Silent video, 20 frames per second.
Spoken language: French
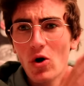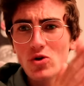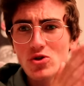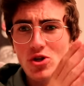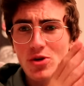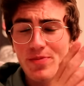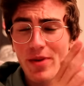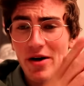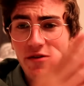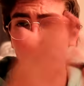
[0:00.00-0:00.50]

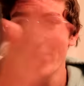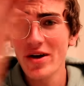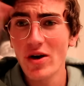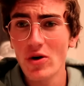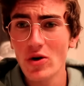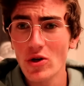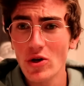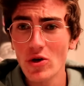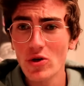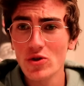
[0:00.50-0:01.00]
aujourd'hui, ben, en fait,
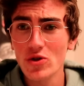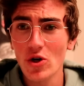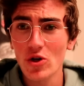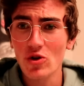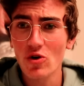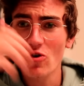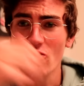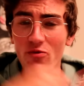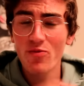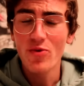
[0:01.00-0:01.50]
on, là, on se
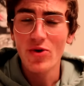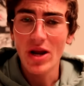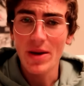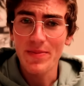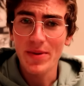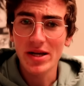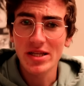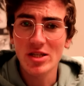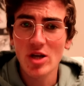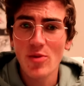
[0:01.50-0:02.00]
retrouve pour la
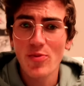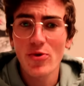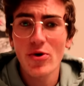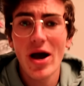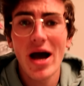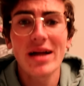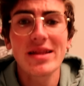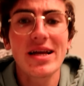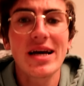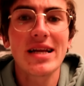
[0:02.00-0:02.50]
partie un peu
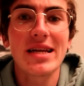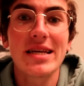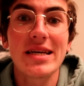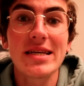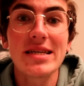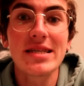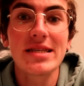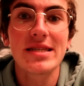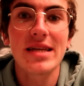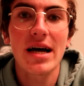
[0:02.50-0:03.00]

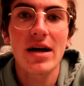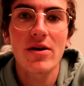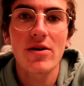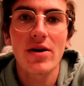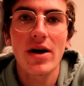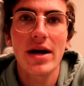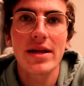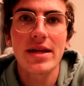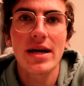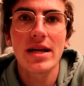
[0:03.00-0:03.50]
analyse,
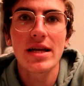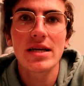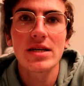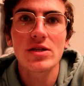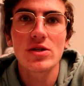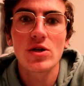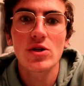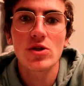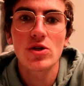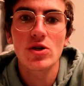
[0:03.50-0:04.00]
d'accord? Analyse de,